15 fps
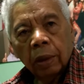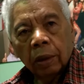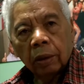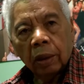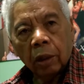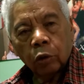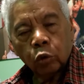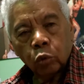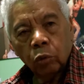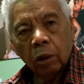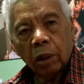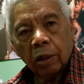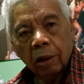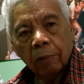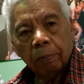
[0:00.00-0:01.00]
Na
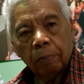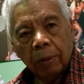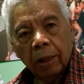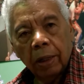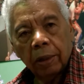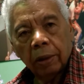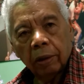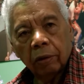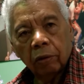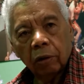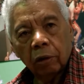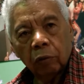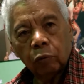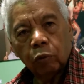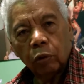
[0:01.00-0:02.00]
sua campanha,
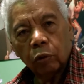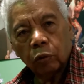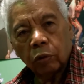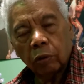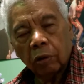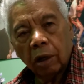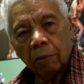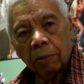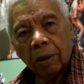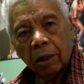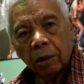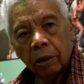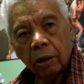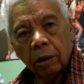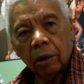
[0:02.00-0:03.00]
eu fui no seu
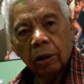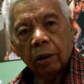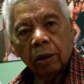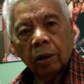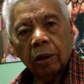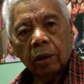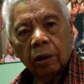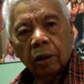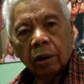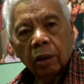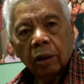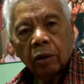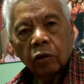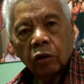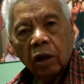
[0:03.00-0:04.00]
camarim,
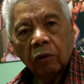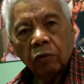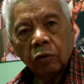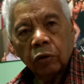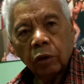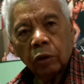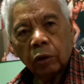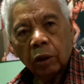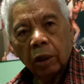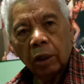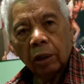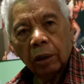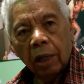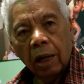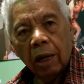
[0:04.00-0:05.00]
já
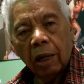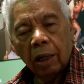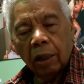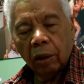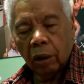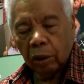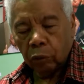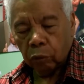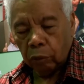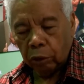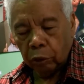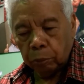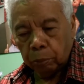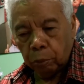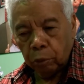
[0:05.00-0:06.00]
visitei lá a sua
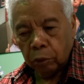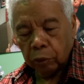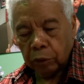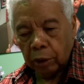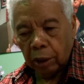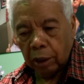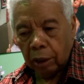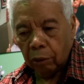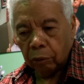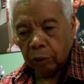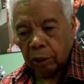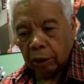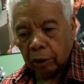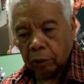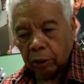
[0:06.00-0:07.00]
esposa, onde
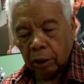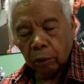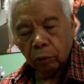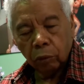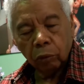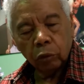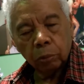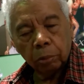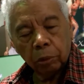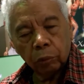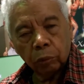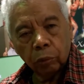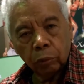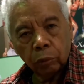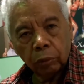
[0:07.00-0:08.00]
ela tem os
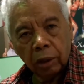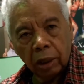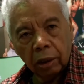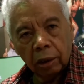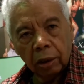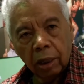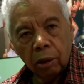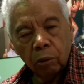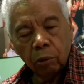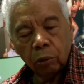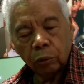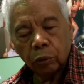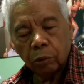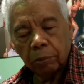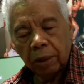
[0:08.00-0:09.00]
produtos dela lá,
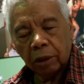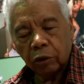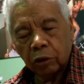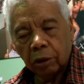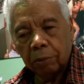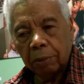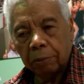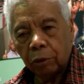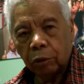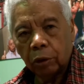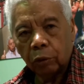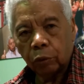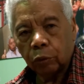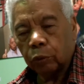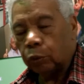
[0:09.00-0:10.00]
os, como é que chama, meu
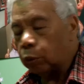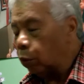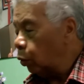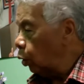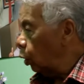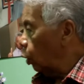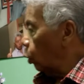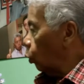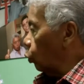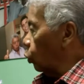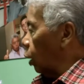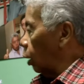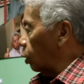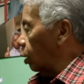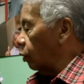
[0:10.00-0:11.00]
Deus, o, os
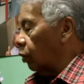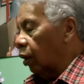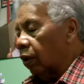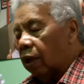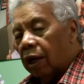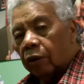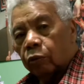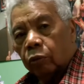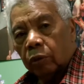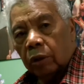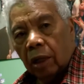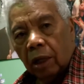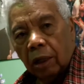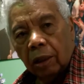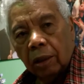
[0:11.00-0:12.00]
artesanatos
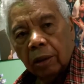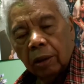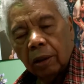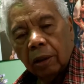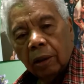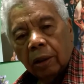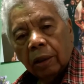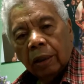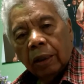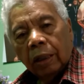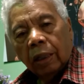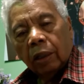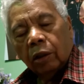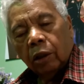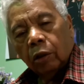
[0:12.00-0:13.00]
dela.
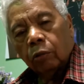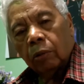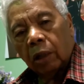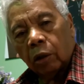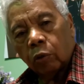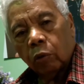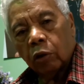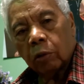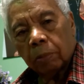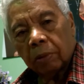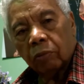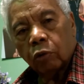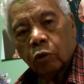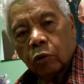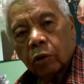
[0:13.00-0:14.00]
E digo uma coisa para
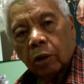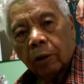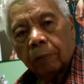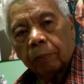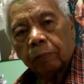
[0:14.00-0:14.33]
você